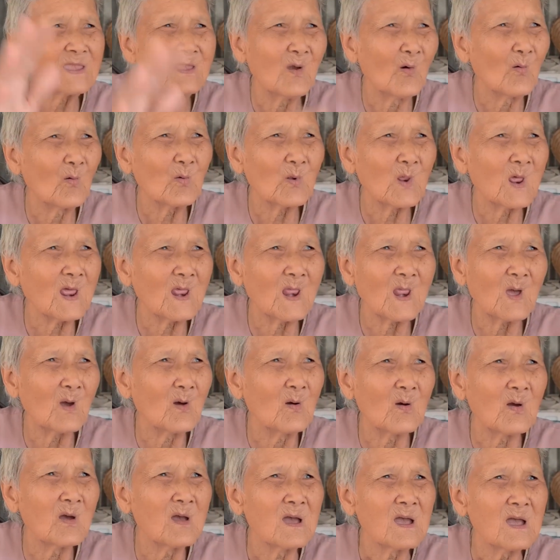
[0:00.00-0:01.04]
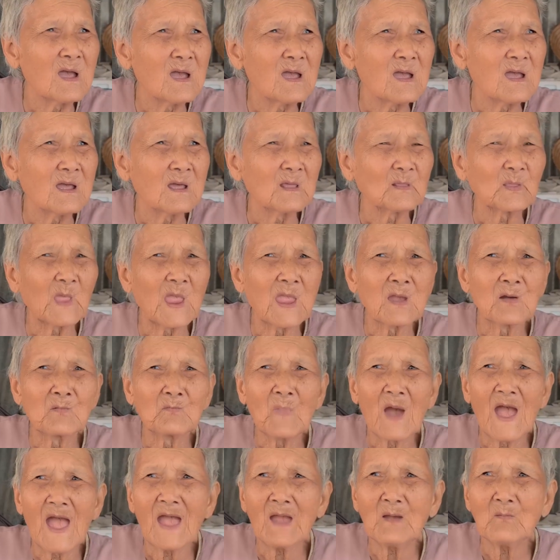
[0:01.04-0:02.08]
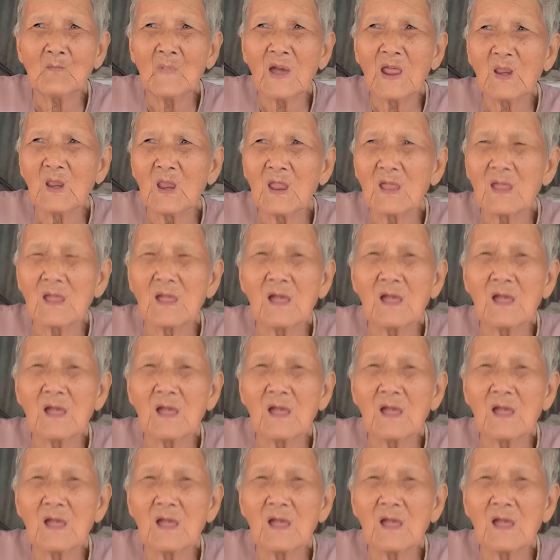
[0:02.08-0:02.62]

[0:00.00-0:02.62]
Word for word: vụ đó đâu dạ tiền thì mình. bữa nay